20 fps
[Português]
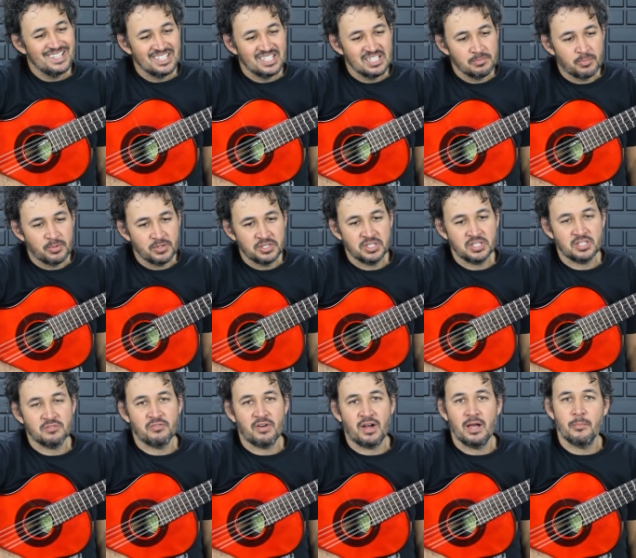Depois a
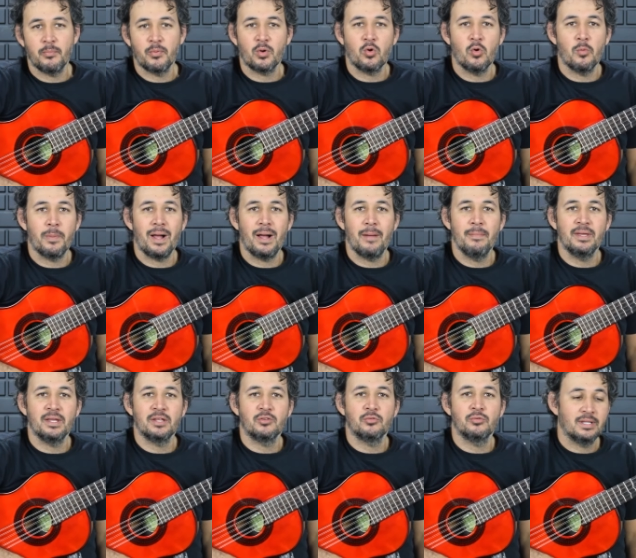gente vai para o
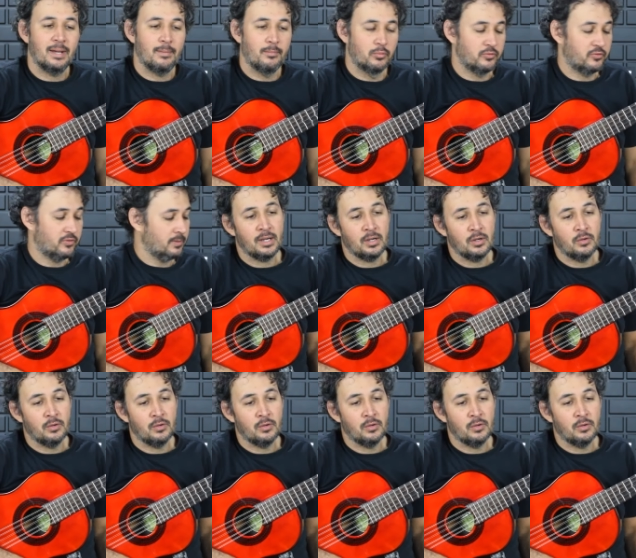acompanhamento da música.